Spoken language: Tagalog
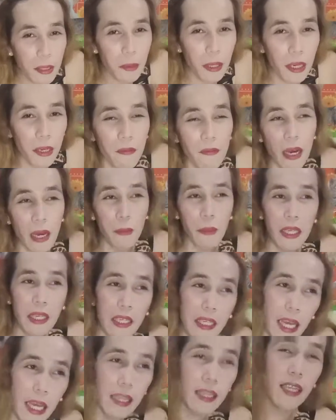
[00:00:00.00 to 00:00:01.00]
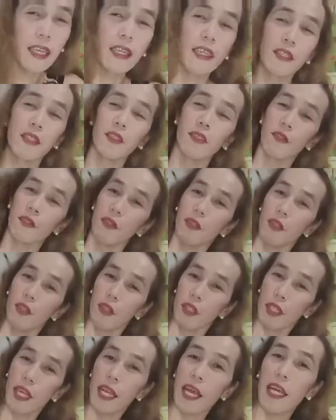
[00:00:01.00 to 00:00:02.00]
sa mga family natin
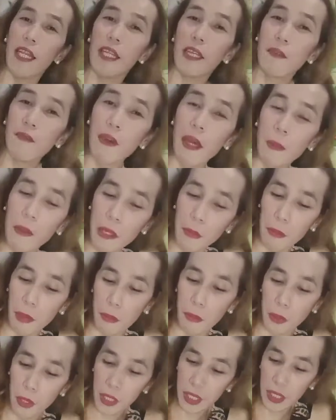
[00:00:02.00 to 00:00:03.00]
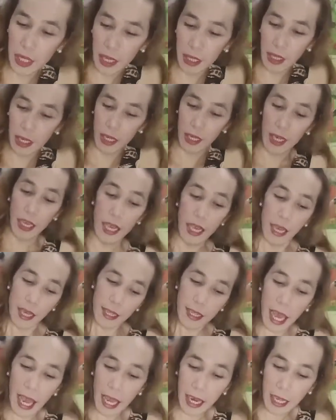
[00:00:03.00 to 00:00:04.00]
sa lahat ng family members natin.
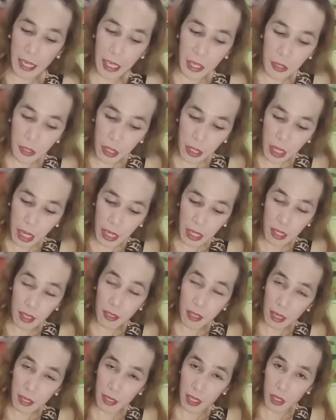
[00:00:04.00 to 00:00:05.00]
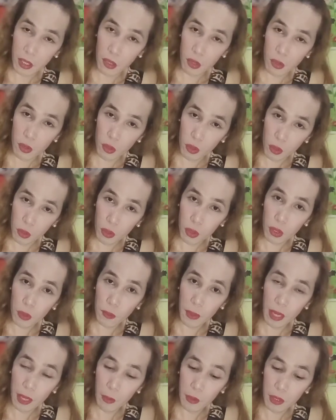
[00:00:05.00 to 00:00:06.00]
Dahil nagkaroon na tayo ng transition to new
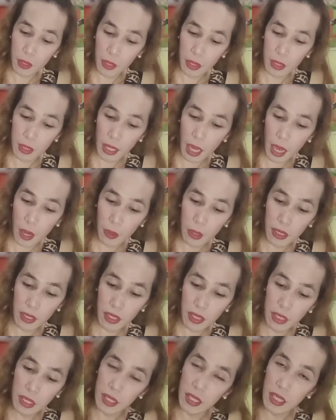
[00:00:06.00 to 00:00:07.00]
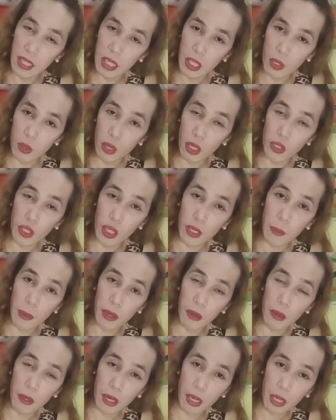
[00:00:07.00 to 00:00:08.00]
normal, which is now is GCQ.
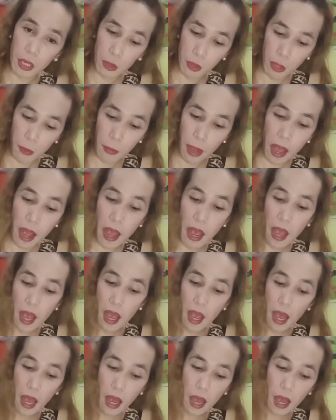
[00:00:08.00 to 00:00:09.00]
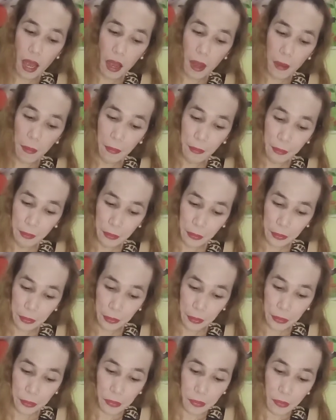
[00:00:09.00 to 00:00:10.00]
Actually, meron na yung iba, um,
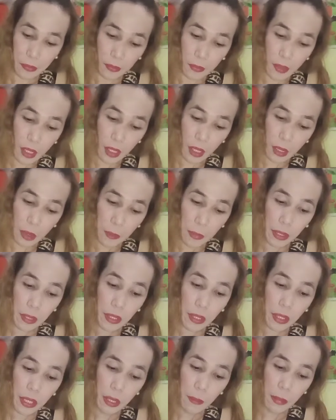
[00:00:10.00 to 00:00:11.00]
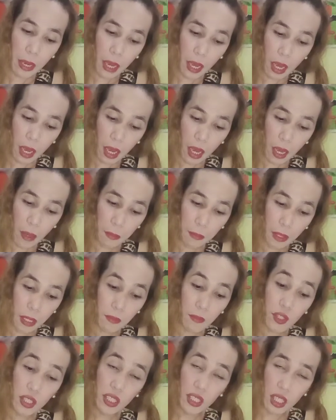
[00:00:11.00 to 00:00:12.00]
meron na yung iba um,
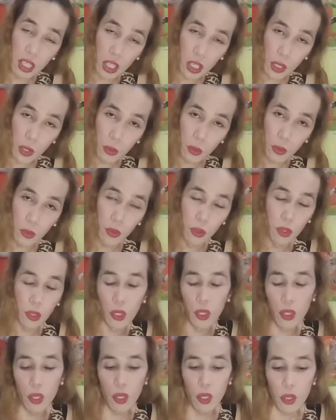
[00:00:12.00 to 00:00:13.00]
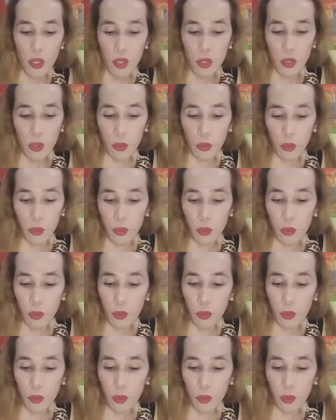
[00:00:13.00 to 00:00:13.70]
MGCQ. So,